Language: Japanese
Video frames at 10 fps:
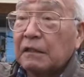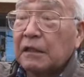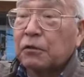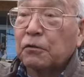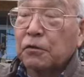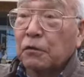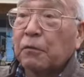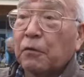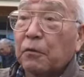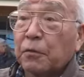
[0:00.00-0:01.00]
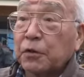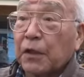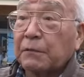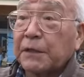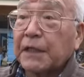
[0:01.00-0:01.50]
で、食料ももちろ
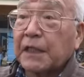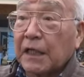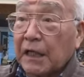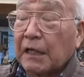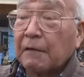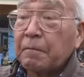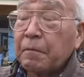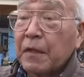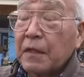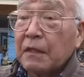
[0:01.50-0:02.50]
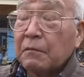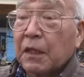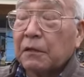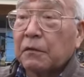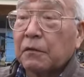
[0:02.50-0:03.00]
んありませんから、
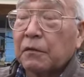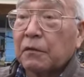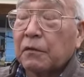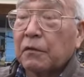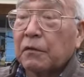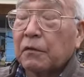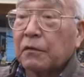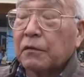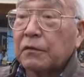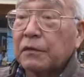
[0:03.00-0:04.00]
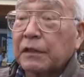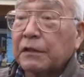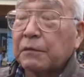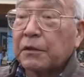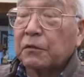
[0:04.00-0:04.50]
まあ、なん
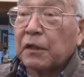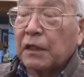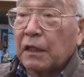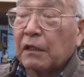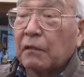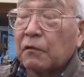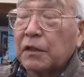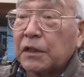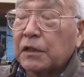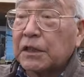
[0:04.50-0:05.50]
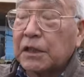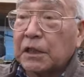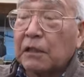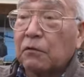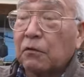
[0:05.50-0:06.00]
て言いましょうかね、おにぎり小
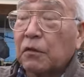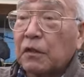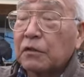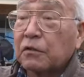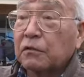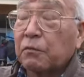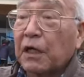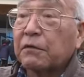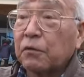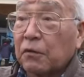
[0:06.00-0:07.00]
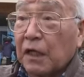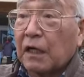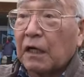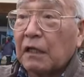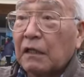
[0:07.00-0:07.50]
さいのを1つもらうと
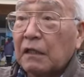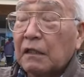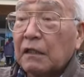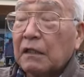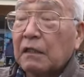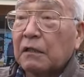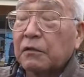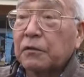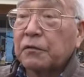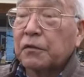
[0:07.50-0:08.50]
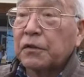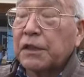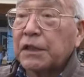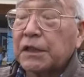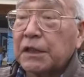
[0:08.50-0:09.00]
か、ほとんど
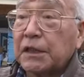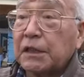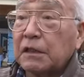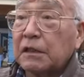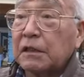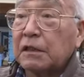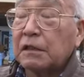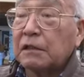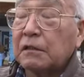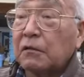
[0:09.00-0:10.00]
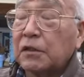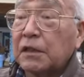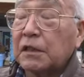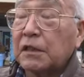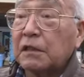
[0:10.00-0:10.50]
1日におに
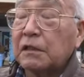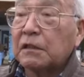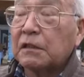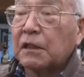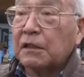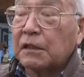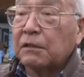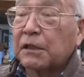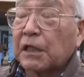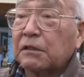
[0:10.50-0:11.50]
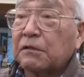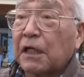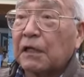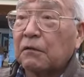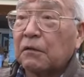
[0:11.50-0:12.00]
ぎりせいぜい2つぐ
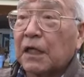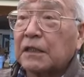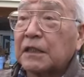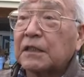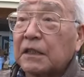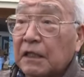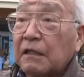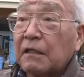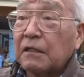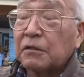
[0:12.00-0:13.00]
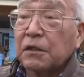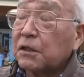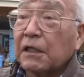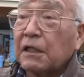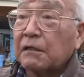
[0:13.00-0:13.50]
らいの感じですね。初
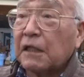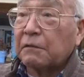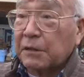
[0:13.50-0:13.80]
日はあり